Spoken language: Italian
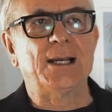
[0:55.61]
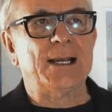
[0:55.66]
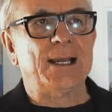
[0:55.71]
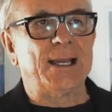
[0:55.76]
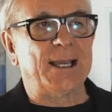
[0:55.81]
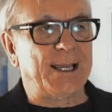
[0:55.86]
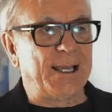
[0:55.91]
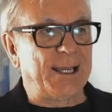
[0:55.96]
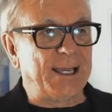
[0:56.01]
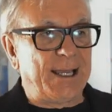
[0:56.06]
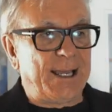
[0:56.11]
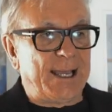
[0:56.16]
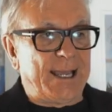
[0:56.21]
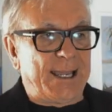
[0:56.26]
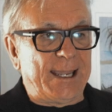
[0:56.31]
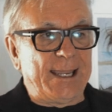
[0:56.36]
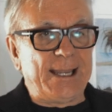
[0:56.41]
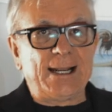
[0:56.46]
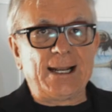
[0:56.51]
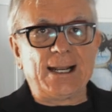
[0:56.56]
eh,
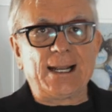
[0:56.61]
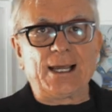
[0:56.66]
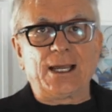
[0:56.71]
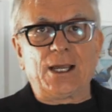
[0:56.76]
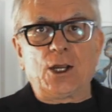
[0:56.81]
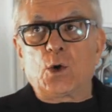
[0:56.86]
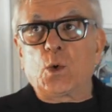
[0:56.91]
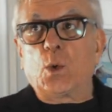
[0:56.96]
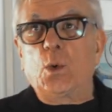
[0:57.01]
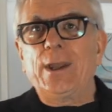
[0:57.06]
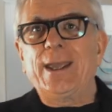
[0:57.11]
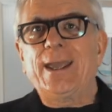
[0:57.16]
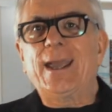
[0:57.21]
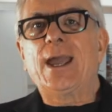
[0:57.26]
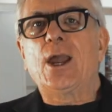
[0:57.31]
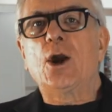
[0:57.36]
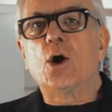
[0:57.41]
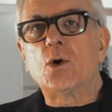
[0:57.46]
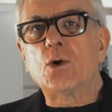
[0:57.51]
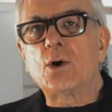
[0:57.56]
il qui
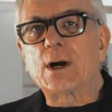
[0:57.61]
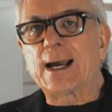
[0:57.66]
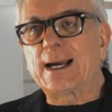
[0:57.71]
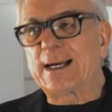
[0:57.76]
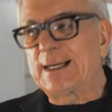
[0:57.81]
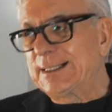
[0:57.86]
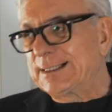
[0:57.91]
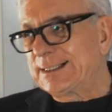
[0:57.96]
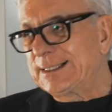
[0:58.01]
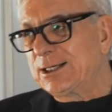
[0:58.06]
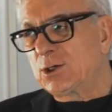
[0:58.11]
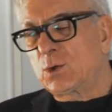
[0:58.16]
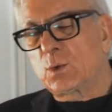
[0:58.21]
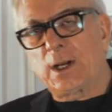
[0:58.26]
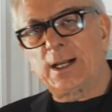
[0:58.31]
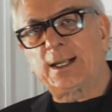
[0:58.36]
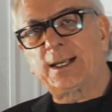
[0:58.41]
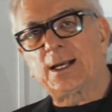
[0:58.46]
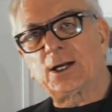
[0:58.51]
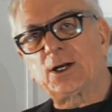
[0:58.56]
e ora di
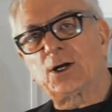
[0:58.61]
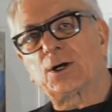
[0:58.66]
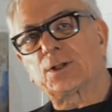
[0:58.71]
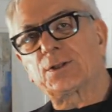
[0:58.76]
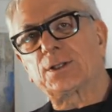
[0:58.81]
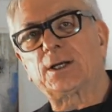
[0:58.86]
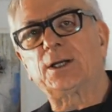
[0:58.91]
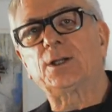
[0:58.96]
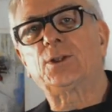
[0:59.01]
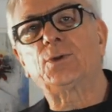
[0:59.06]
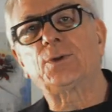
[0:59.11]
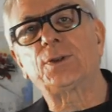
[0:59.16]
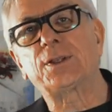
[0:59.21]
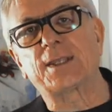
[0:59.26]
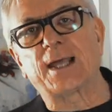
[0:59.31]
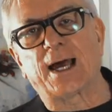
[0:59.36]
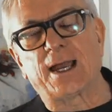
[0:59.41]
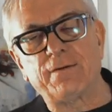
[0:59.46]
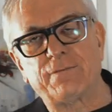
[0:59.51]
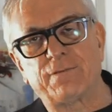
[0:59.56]
qualche cosa che tu
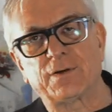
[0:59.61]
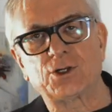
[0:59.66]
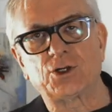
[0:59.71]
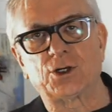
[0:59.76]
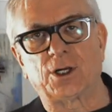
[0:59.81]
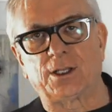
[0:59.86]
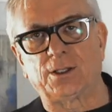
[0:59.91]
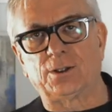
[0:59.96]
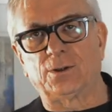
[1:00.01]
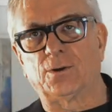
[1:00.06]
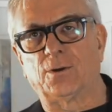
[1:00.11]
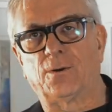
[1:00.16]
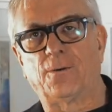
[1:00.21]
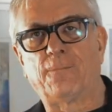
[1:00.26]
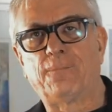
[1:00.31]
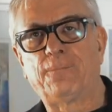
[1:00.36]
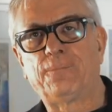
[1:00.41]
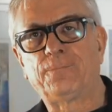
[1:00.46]
stai facendo.